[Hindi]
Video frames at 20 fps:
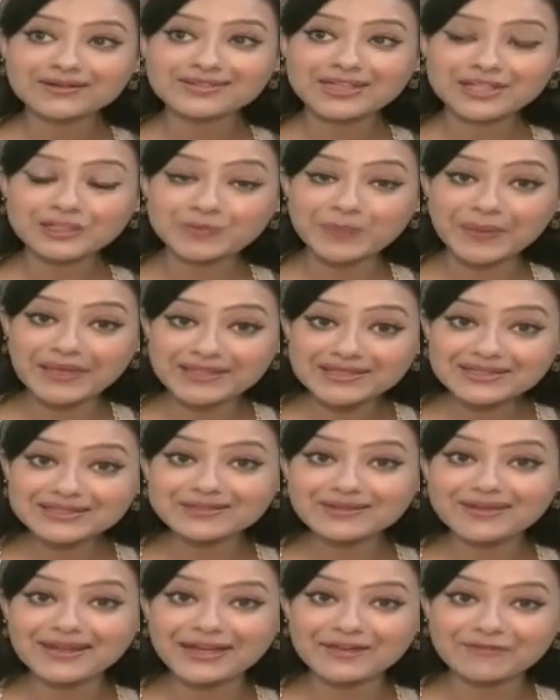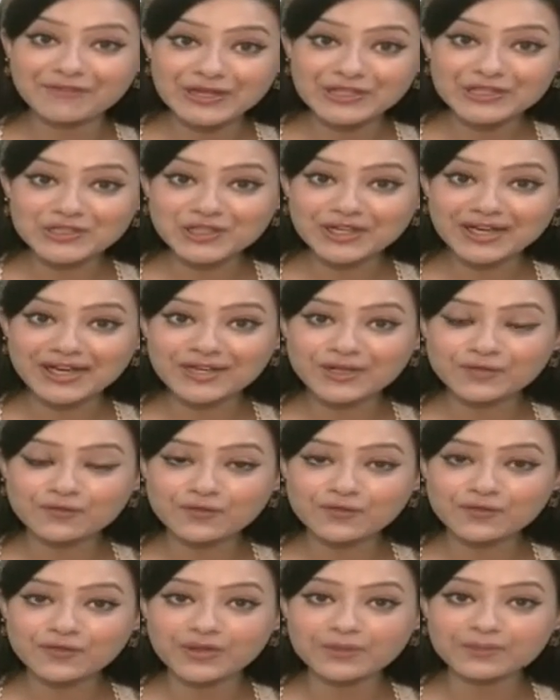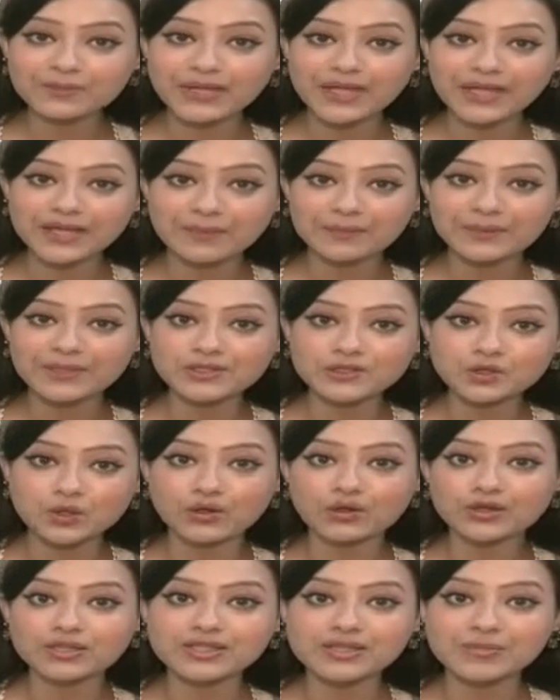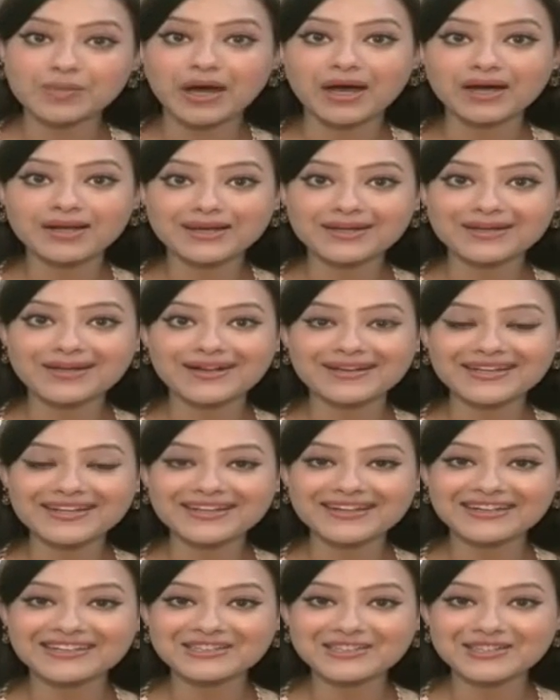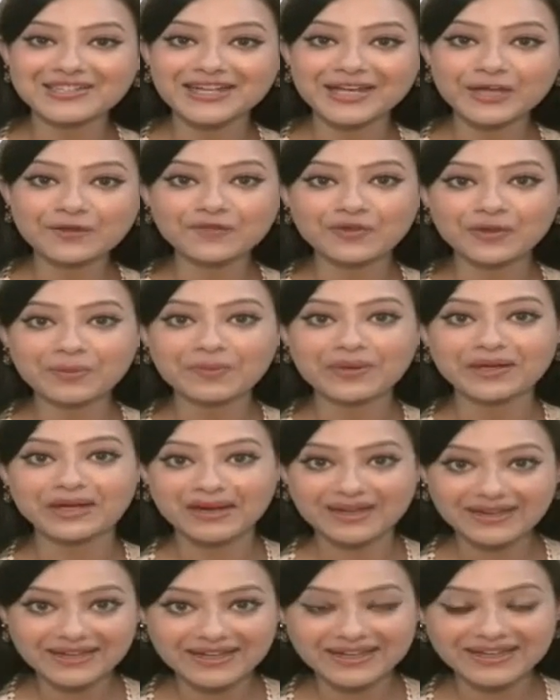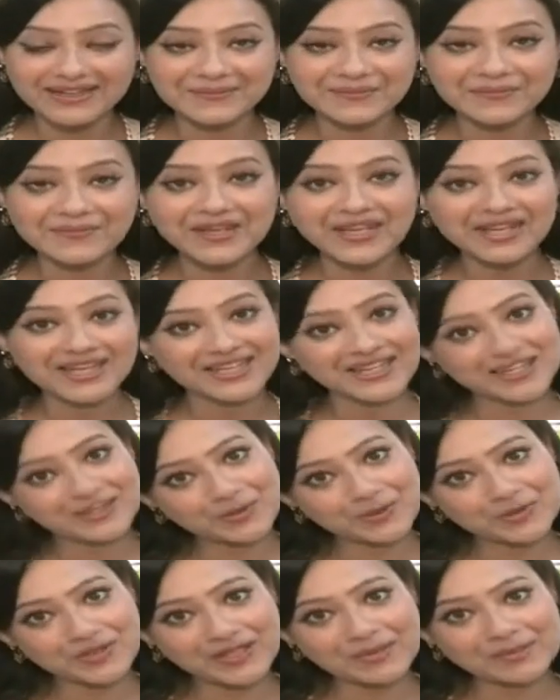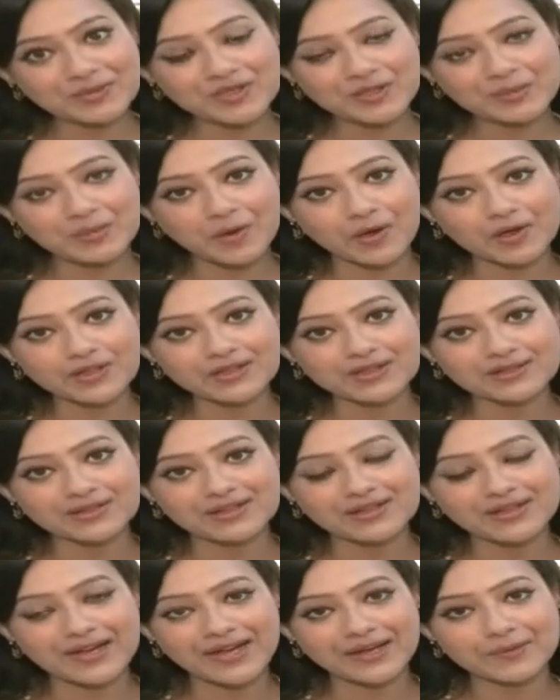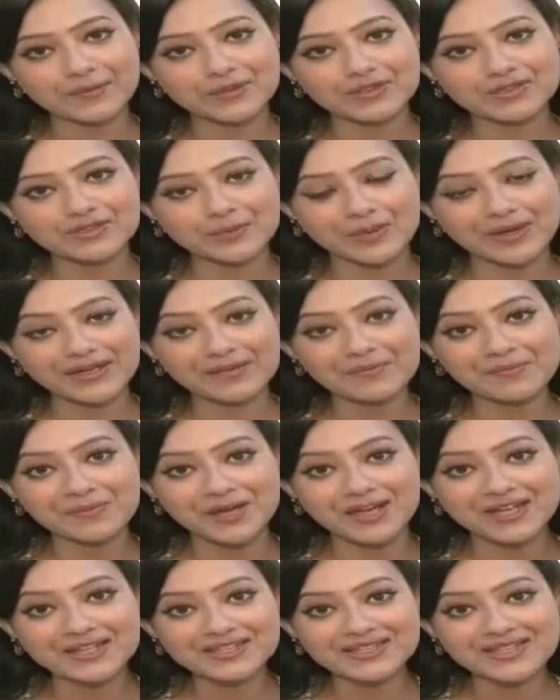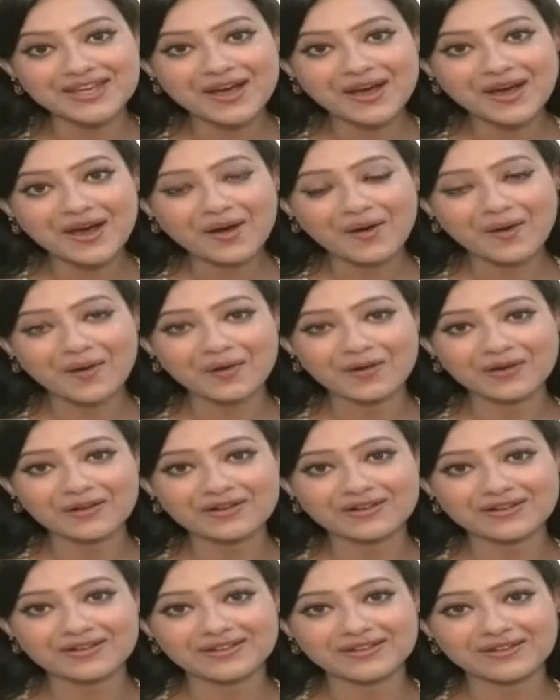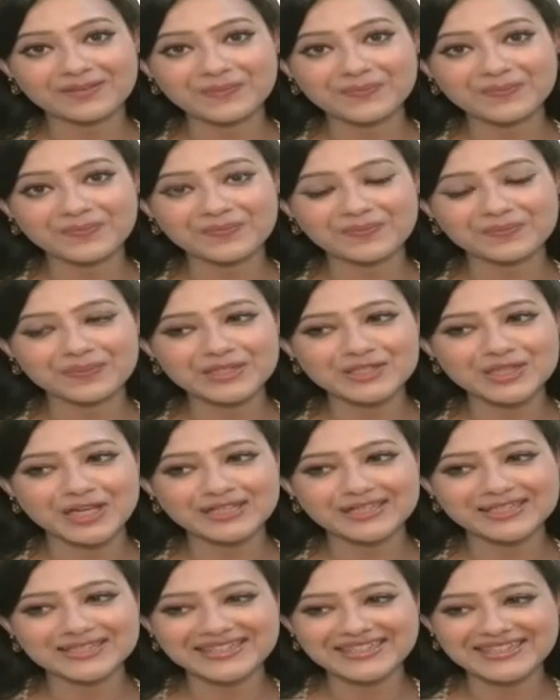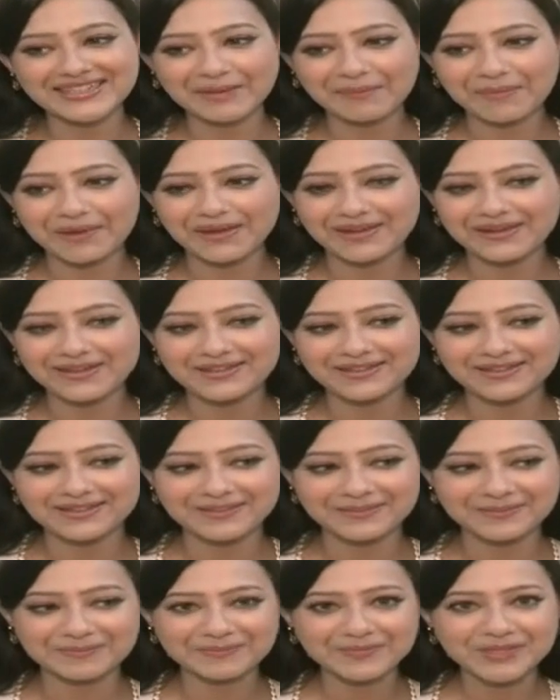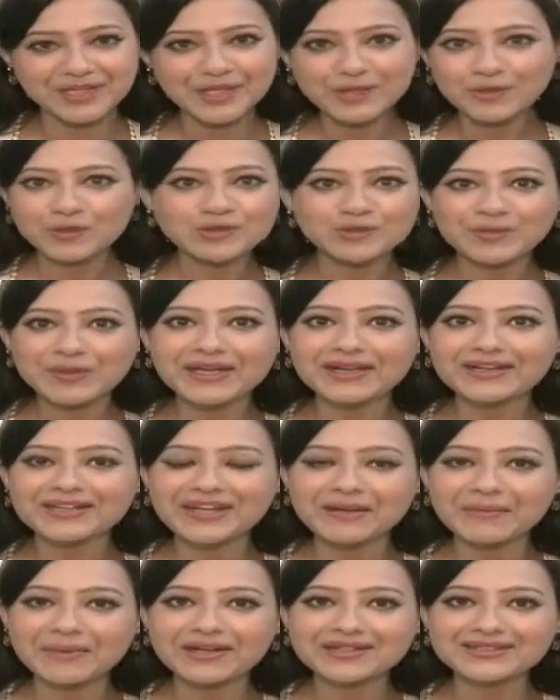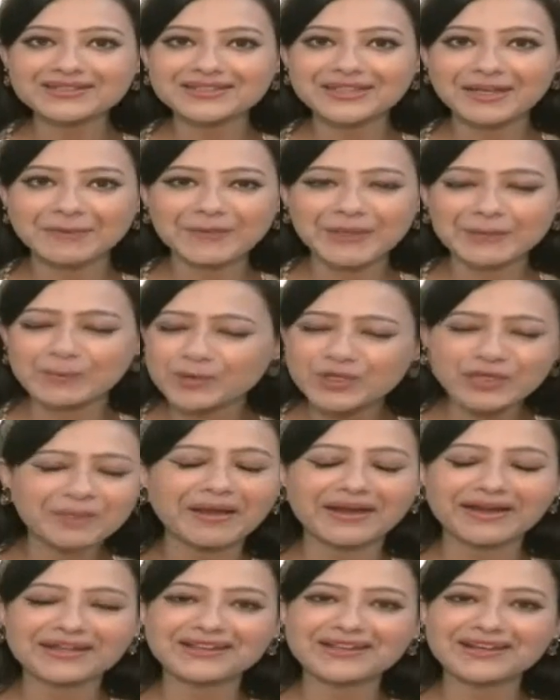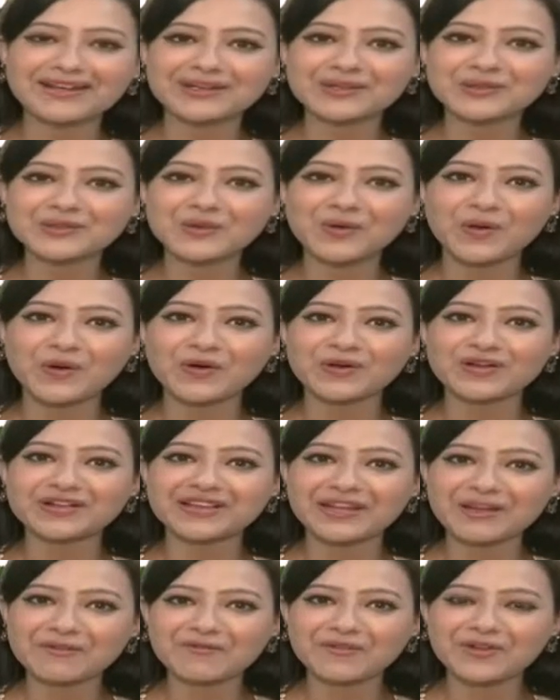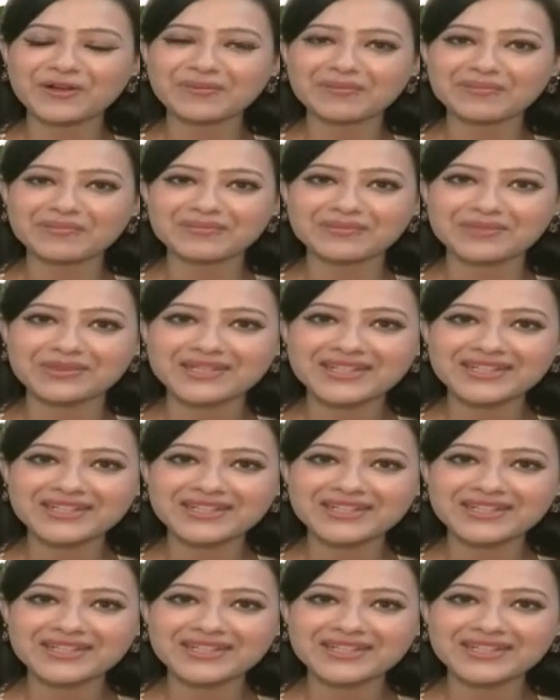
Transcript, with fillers: सस्पेंस एडवेंचर काइंड ऑफ अ फिल्म एक अपनी जॉनर से बाहर निकाल के राजश्री एक फिल्म बना रहे हैं ये सुन के मुझे बहुत आई वॉज़ क्वाइट इम्प्रेस्ड और uh, मैं चाहती थी कि मैं uh, कुछ भी करके बस अपनी पूरी मेहनत लगा दूँ और ये फिल्म